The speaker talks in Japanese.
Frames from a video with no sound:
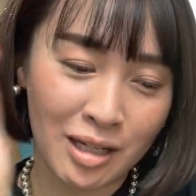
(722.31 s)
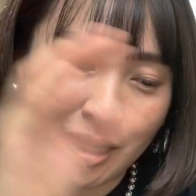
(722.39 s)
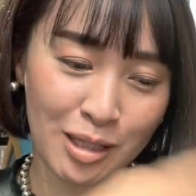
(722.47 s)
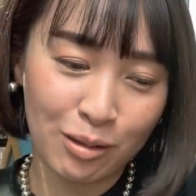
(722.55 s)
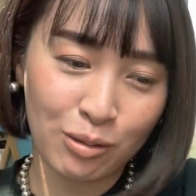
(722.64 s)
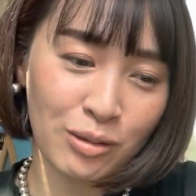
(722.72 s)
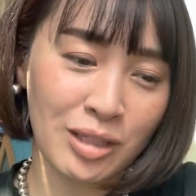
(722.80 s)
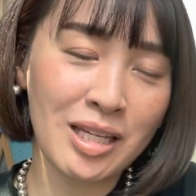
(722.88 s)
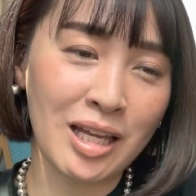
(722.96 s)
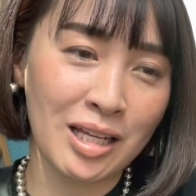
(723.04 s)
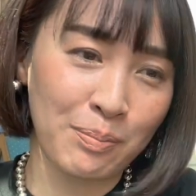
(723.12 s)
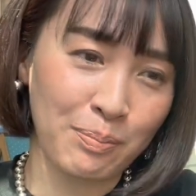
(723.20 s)
あのこの意
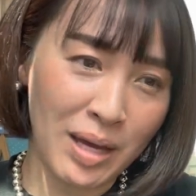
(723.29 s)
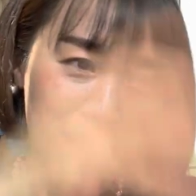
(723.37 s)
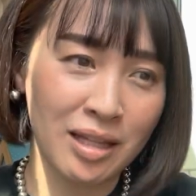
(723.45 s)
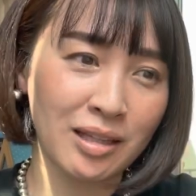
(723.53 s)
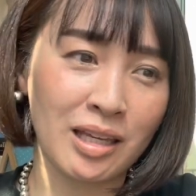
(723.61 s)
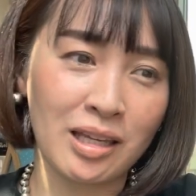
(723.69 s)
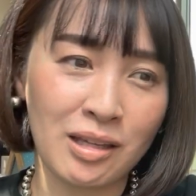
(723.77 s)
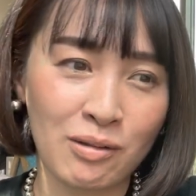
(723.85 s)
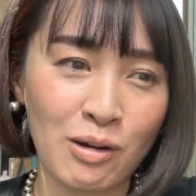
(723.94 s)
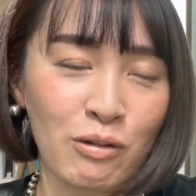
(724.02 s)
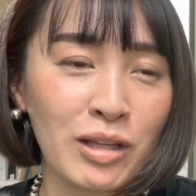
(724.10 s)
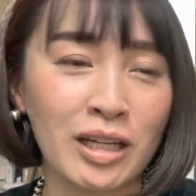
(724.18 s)
見にバーンって
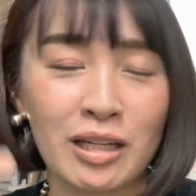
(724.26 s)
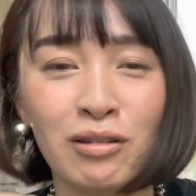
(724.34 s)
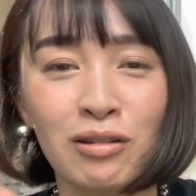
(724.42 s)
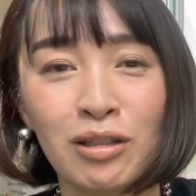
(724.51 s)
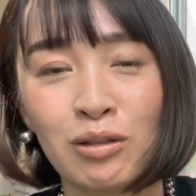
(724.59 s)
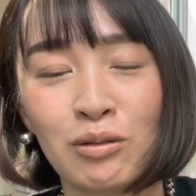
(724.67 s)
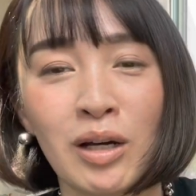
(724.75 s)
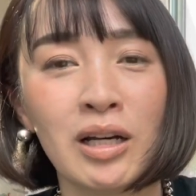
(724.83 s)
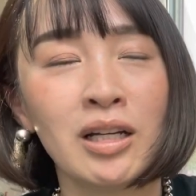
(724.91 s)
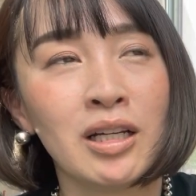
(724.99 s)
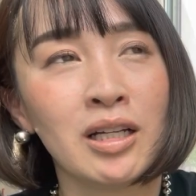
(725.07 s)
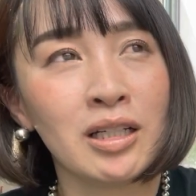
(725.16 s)
岩を投げるっていうのは
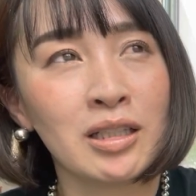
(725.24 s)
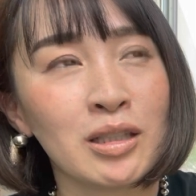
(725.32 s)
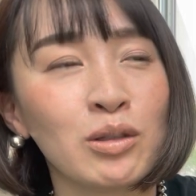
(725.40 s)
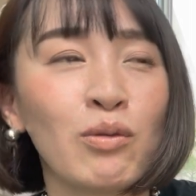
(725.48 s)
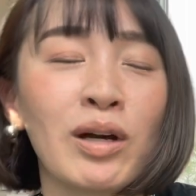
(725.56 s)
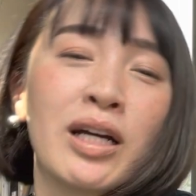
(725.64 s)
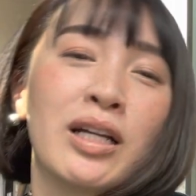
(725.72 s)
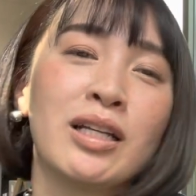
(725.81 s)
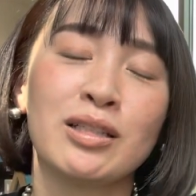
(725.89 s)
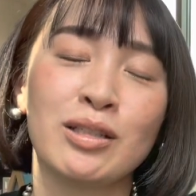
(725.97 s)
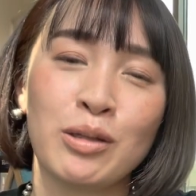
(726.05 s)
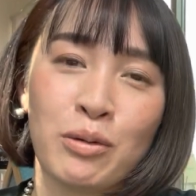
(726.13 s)
すごい分かりや
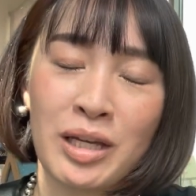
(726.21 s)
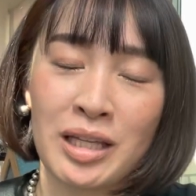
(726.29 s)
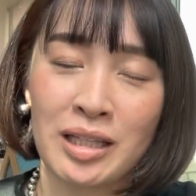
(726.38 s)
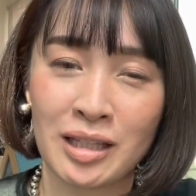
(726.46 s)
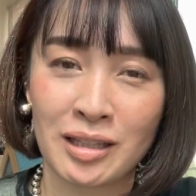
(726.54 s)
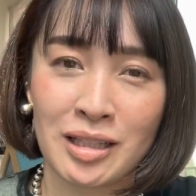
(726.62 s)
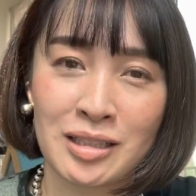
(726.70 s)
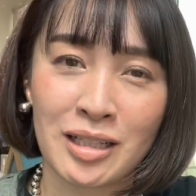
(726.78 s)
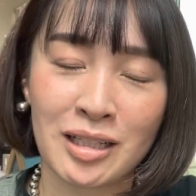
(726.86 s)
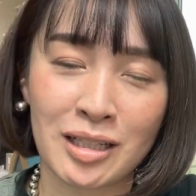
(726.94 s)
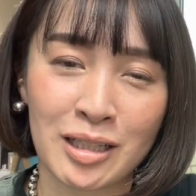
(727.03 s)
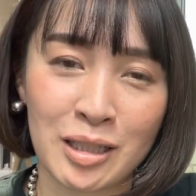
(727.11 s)
すい表現だったんじゃ
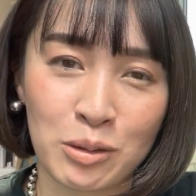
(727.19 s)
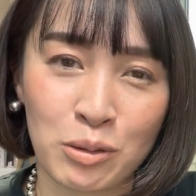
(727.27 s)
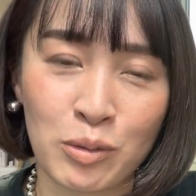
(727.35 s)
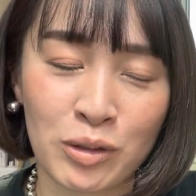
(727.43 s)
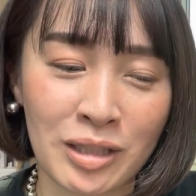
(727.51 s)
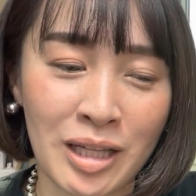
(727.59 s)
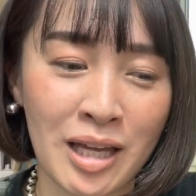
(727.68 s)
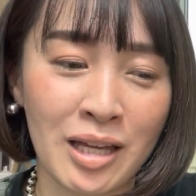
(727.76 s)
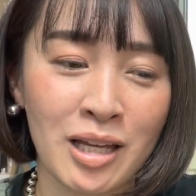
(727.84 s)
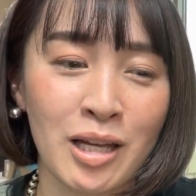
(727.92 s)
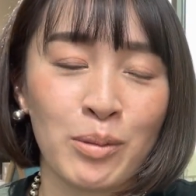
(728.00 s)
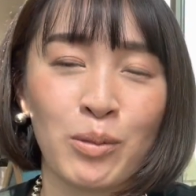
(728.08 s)
ないかなと思うんで
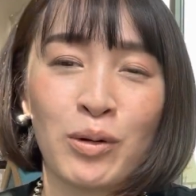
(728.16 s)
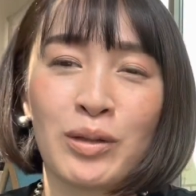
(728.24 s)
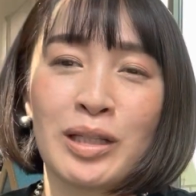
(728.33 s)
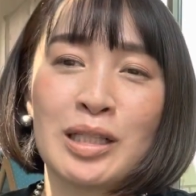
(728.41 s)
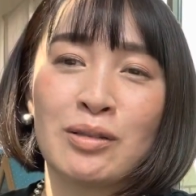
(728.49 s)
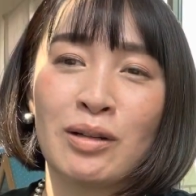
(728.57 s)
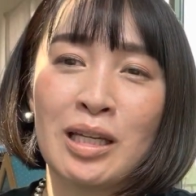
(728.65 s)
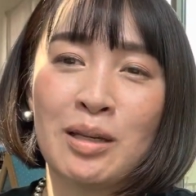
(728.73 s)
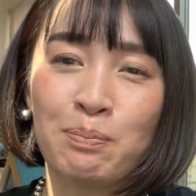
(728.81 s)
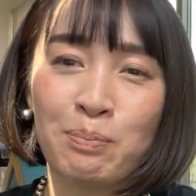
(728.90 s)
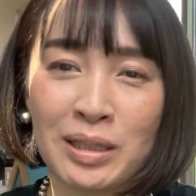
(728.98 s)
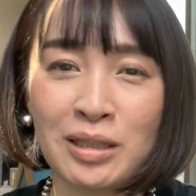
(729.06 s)
もう私は
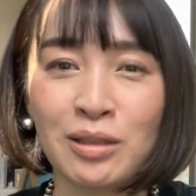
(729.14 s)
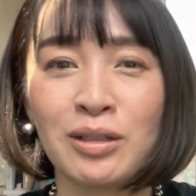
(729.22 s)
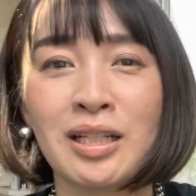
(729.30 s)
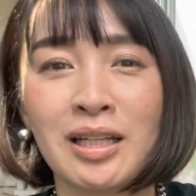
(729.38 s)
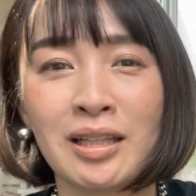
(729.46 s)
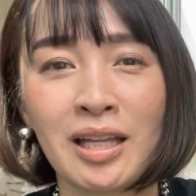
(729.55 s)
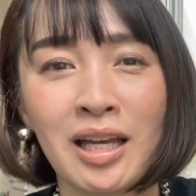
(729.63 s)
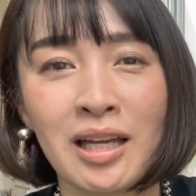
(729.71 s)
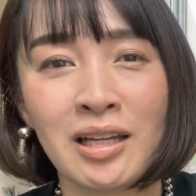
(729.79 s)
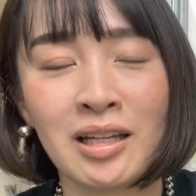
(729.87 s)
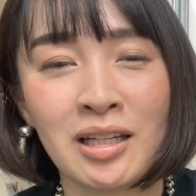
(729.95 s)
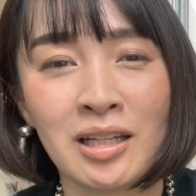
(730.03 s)
一発撮りなんで
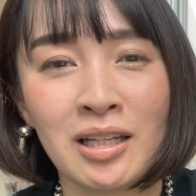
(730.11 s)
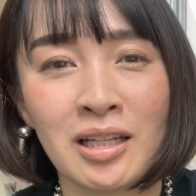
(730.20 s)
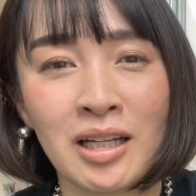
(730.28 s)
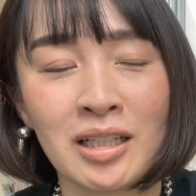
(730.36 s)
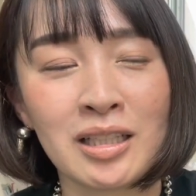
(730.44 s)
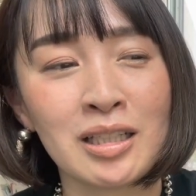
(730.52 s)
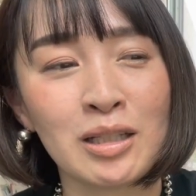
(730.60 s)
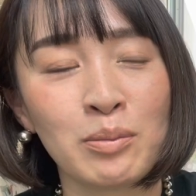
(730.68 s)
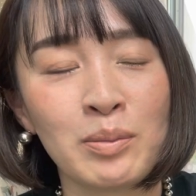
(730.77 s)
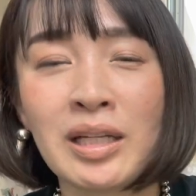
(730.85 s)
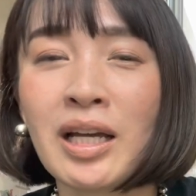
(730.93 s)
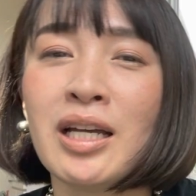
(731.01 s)
私あの
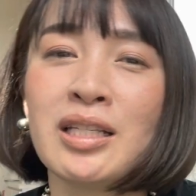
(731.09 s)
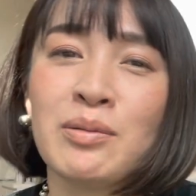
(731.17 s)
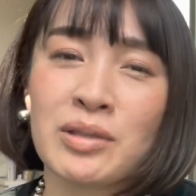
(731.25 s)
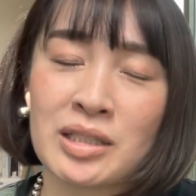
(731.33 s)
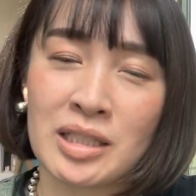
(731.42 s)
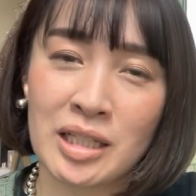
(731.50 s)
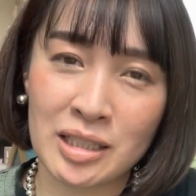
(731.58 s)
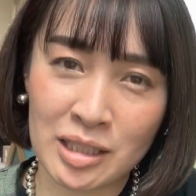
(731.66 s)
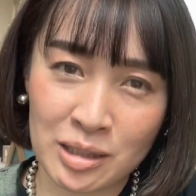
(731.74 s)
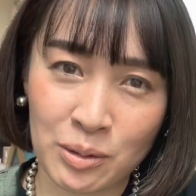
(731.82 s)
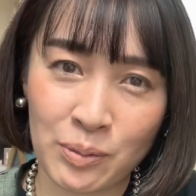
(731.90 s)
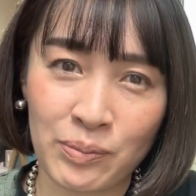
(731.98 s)
見返しもしないんで
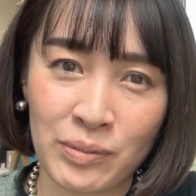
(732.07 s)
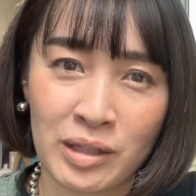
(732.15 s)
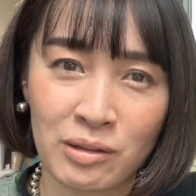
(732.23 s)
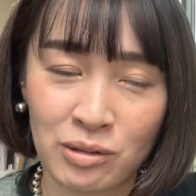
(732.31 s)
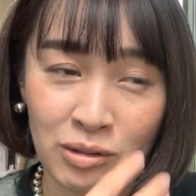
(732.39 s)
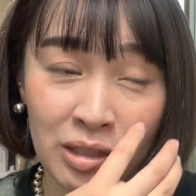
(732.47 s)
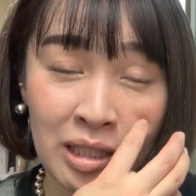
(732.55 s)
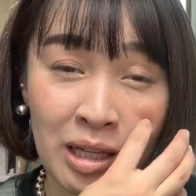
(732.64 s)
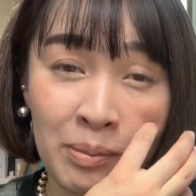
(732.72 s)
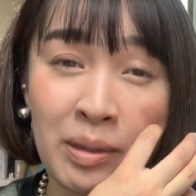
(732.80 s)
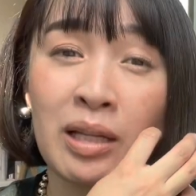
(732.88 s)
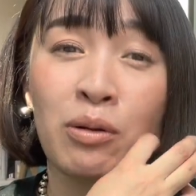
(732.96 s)
すよ本当に
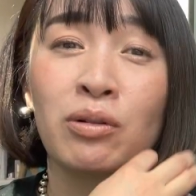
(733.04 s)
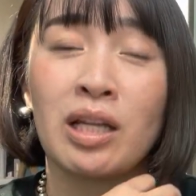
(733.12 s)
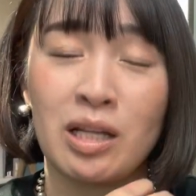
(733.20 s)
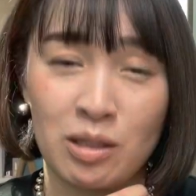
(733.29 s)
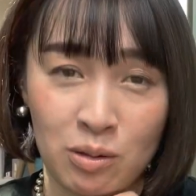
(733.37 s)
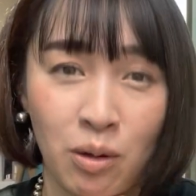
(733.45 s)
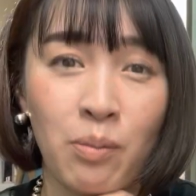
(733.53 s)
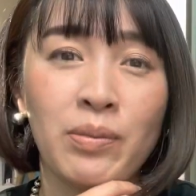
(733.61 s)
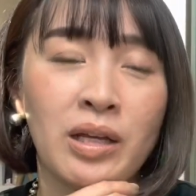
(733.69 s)
ダメな女でしょ